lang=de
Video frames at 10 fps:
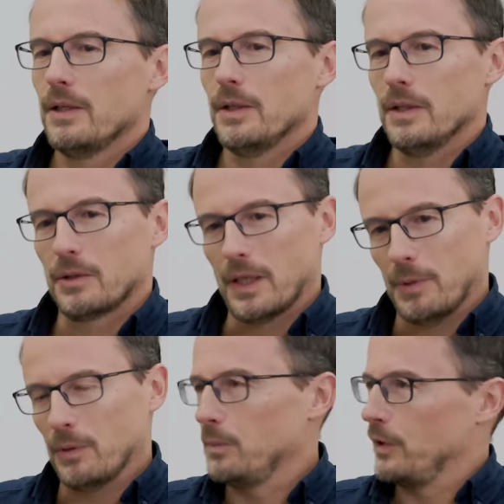äh, kann
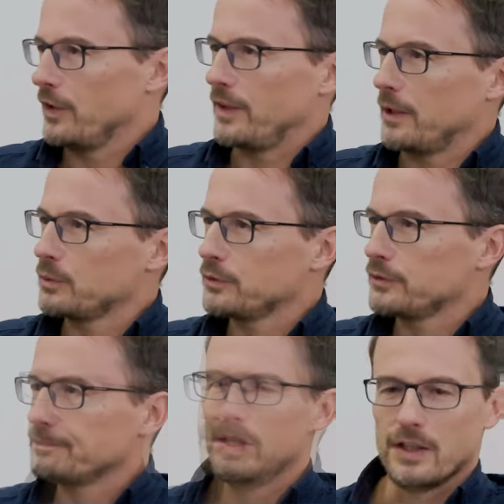man umsonst
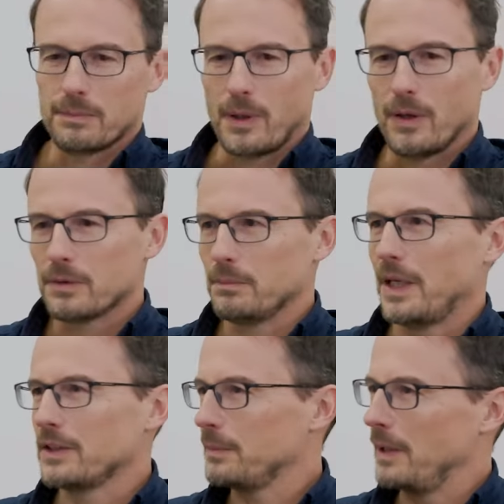anrufen. Es braucht
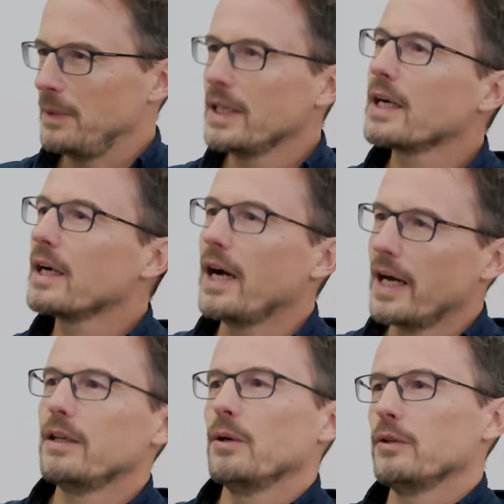manchmal mehrere
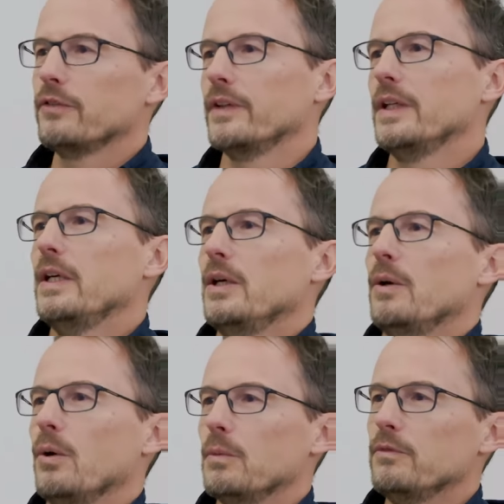Anläufe
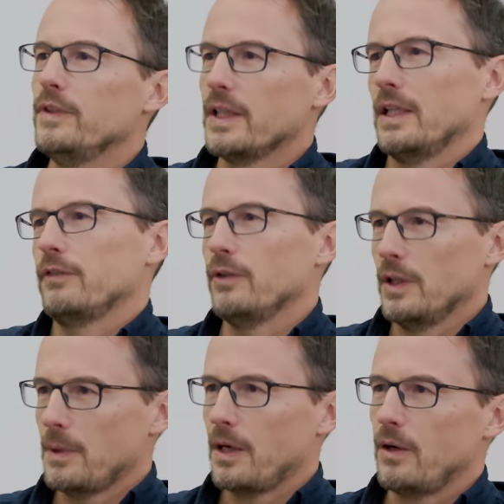um wirklich für
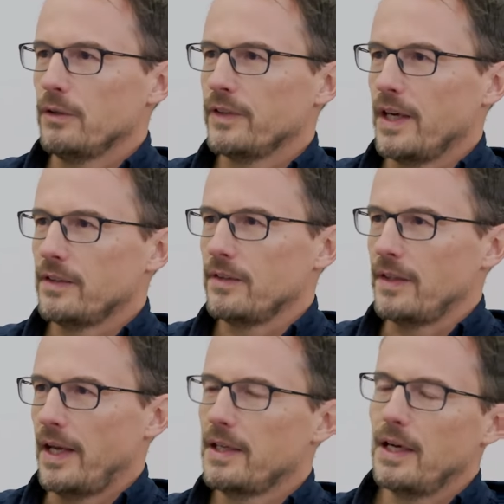immer rauchfrei zu
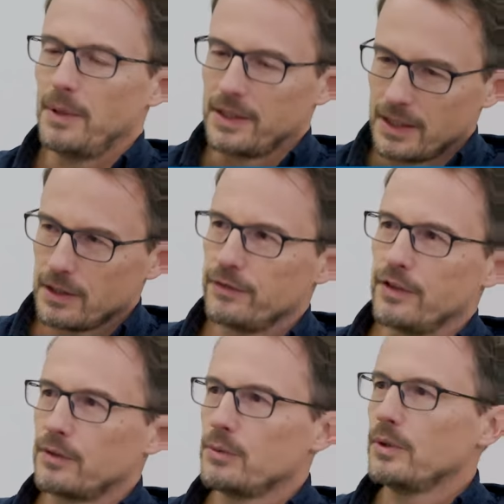sein. Aber jeder
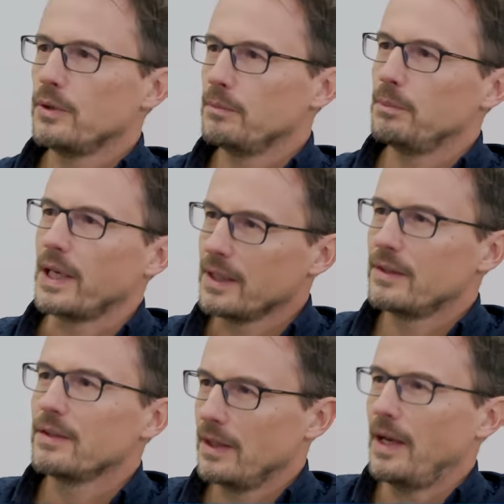Versuch
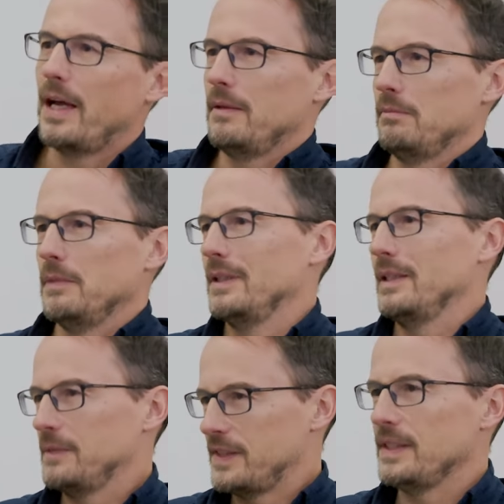bringt einen
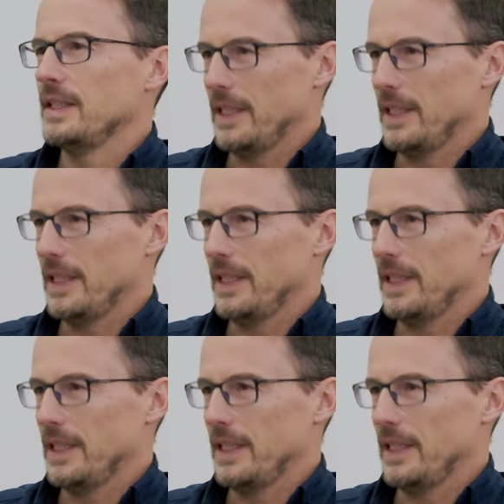dem Ziel